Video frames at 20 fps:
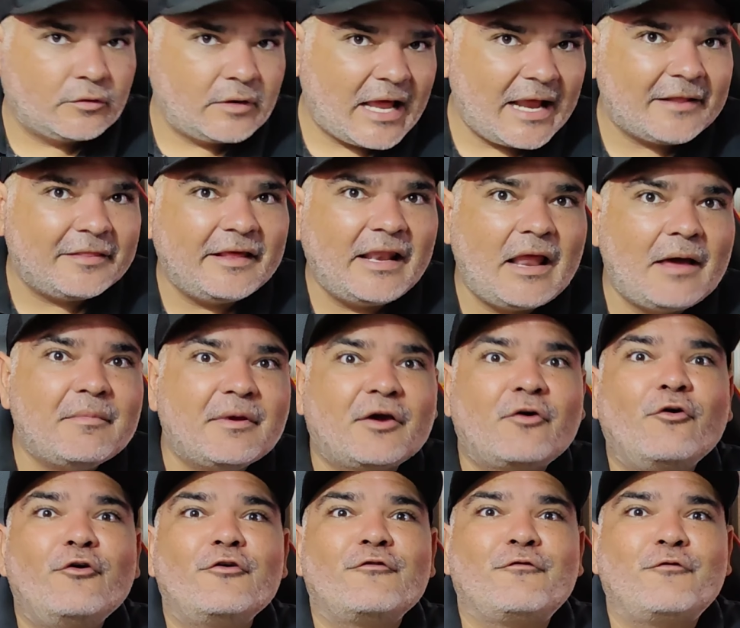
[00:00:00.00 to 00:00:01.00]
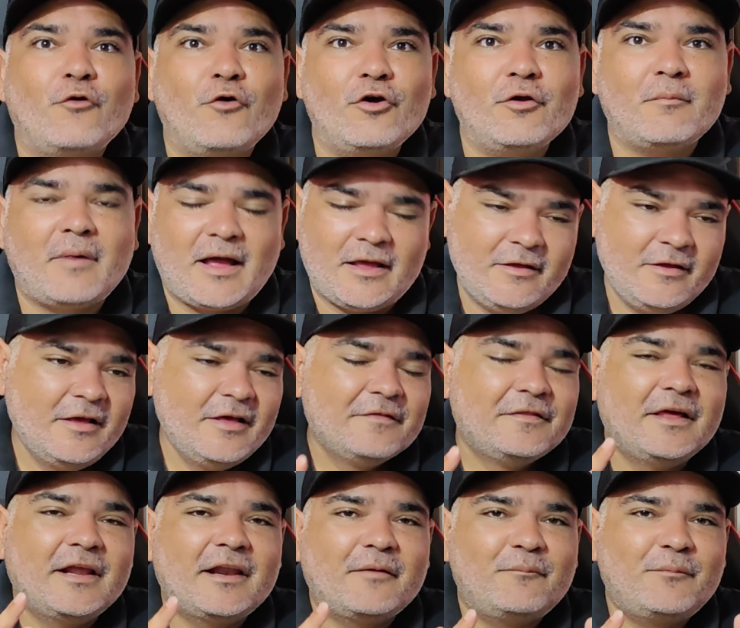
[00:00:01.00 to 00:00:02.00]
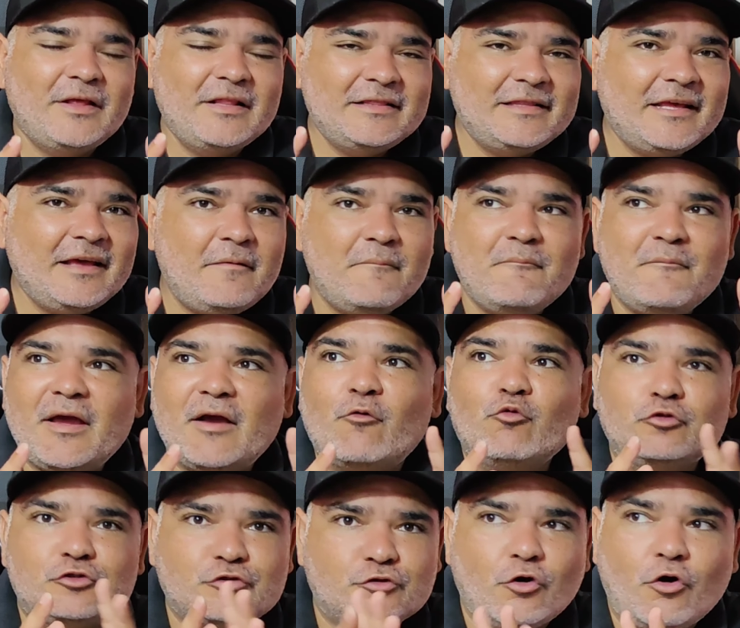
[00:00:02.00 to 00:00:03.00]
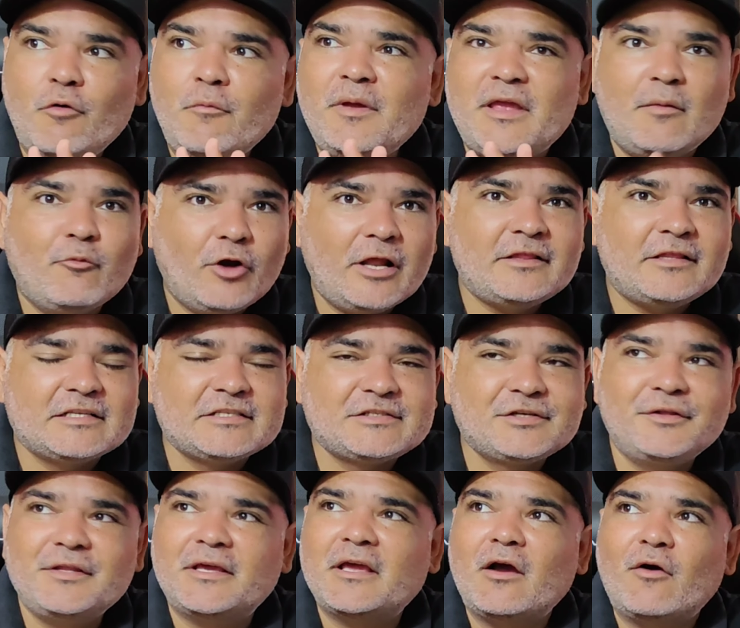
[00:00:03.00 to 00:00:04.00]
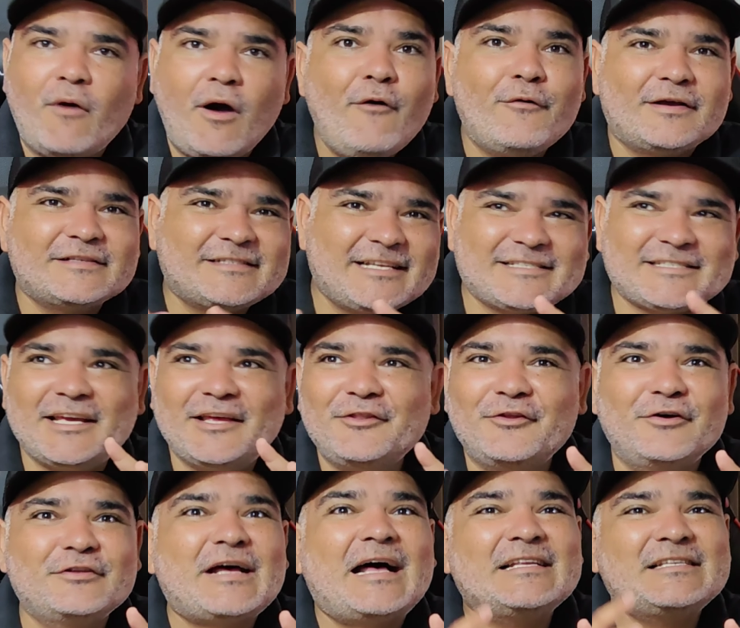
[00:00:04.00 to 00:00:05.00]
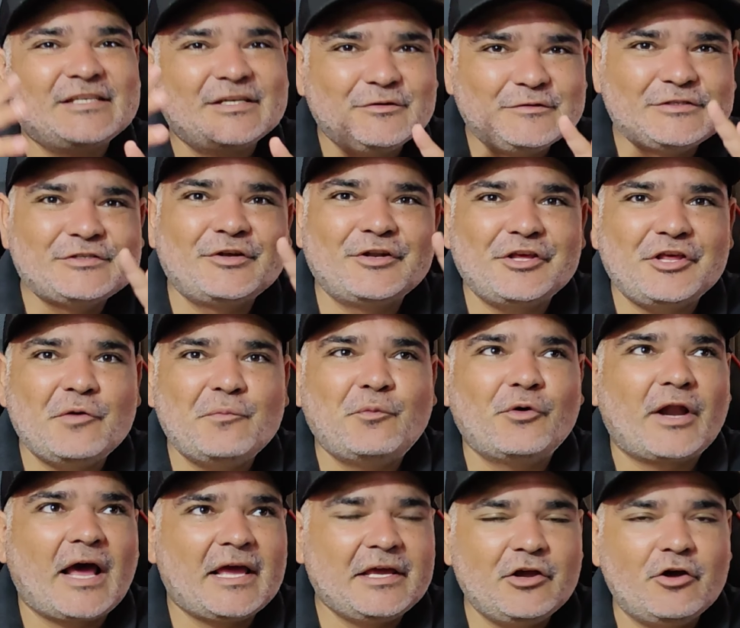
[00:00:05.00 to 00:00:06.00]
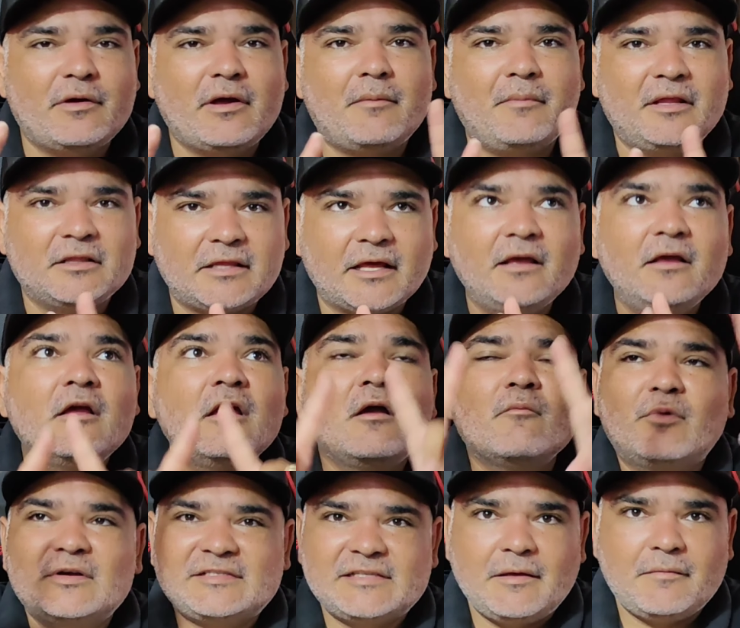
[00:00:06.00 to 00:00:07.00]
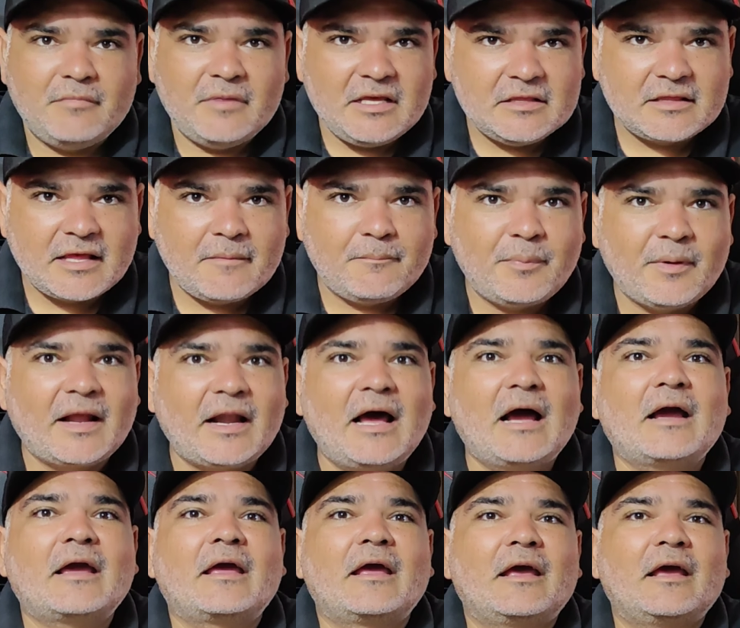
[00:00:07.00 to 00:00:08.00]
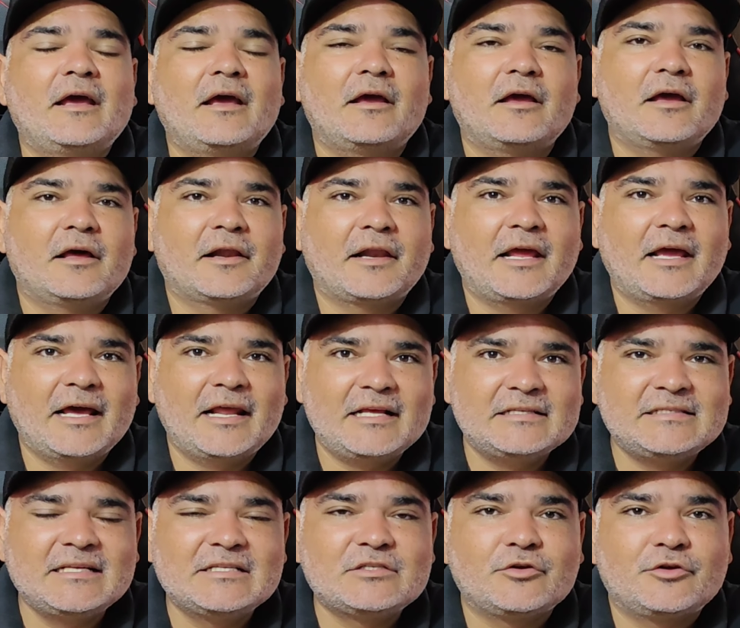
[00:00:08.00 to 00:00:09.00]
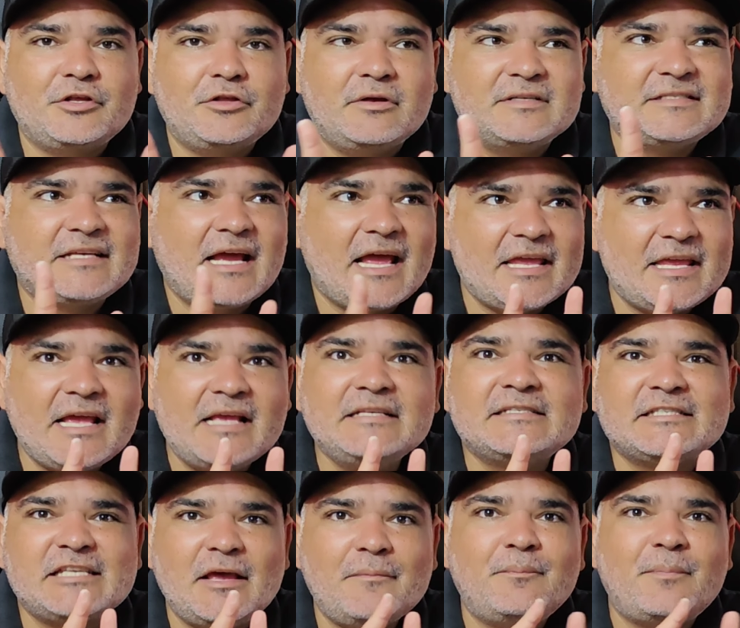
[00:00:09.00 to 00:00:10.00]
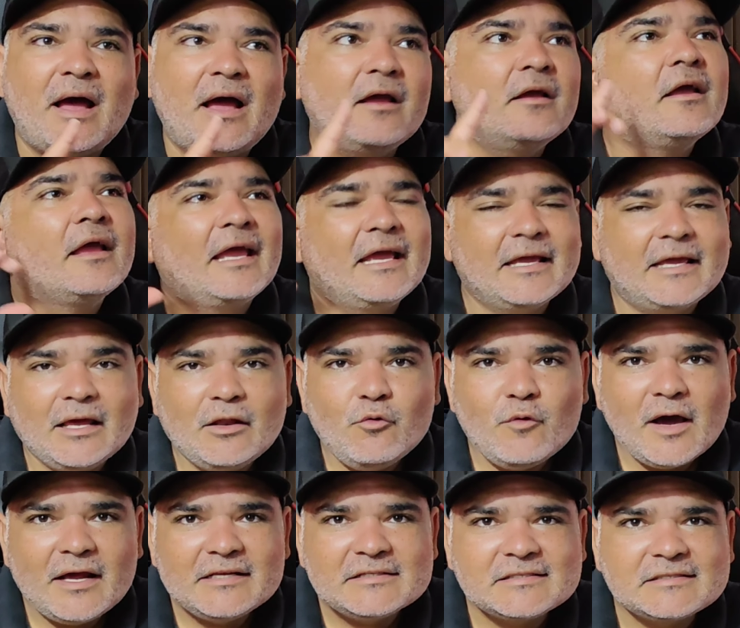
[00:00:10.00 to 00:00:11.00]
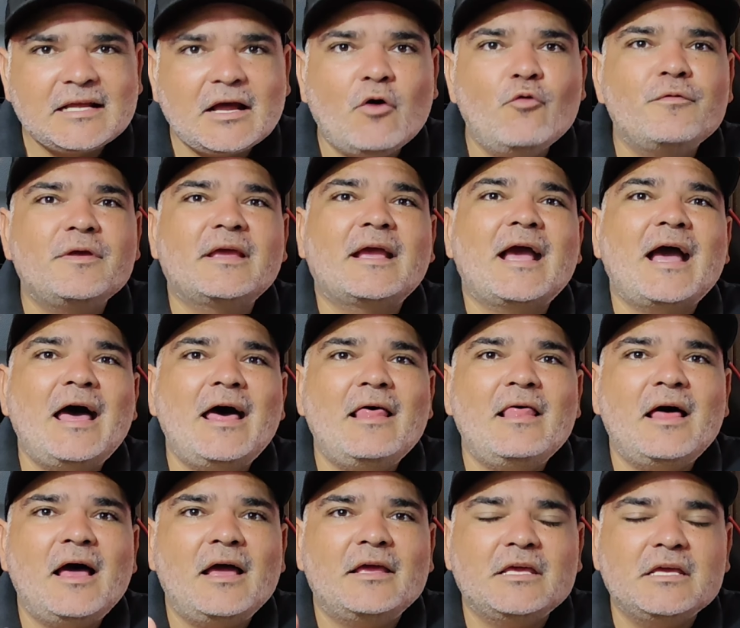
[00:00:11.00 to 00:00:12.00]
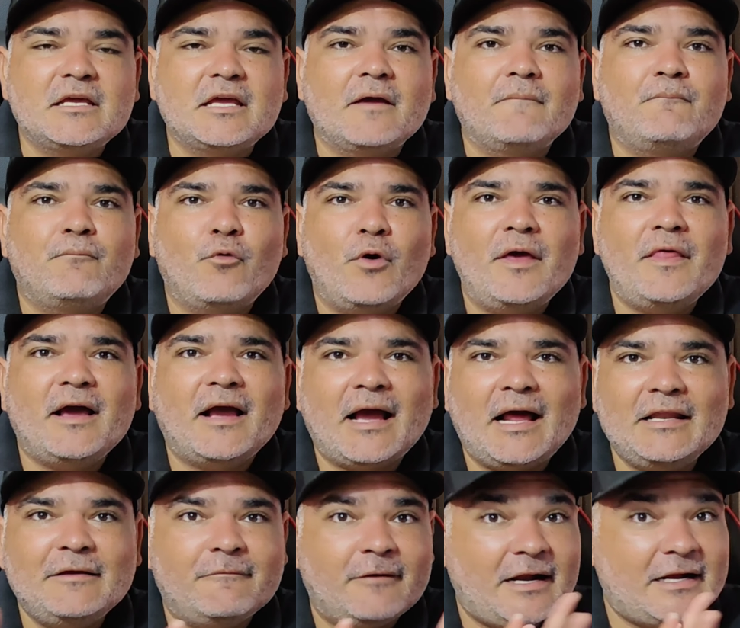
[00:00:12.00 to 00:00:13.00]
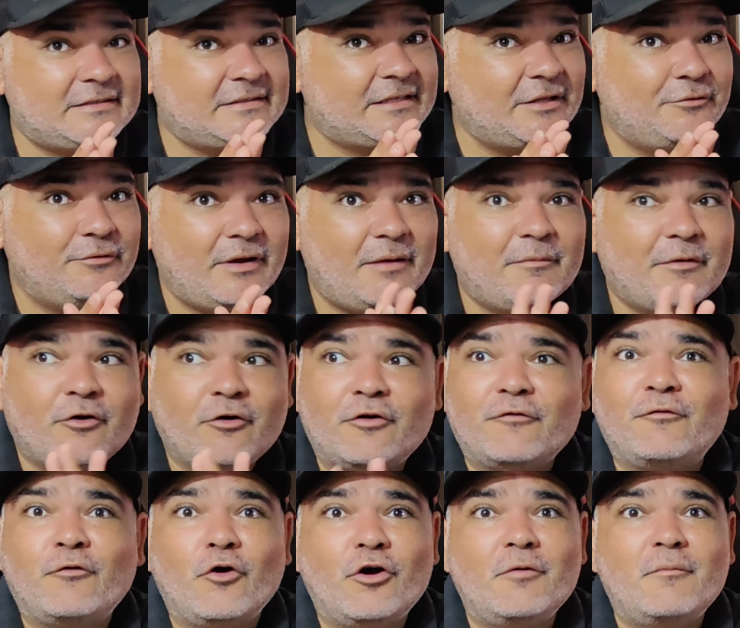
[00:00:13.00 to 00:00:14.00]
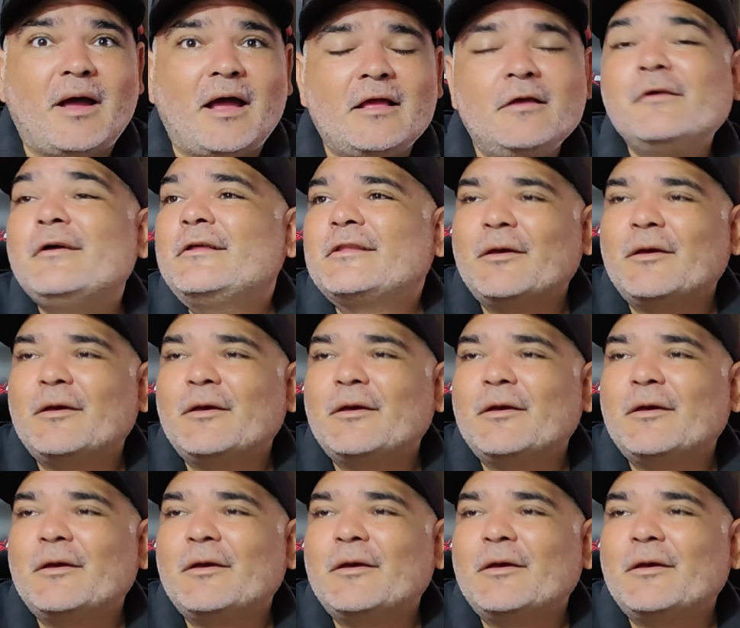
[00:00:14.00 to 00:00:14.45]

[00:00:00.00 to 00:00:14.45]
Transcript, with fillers: sonar de la mejor forma. De repente me gustó, me llamó la atención, dije, wow, ¿qué está haciendo? Hace un sonido por ahí, obviamente, pues emite para que eh, regrese el sonido hacia a ella y sepa en qué lugar está ubicada y que pueda calibrarse de una mejor forma.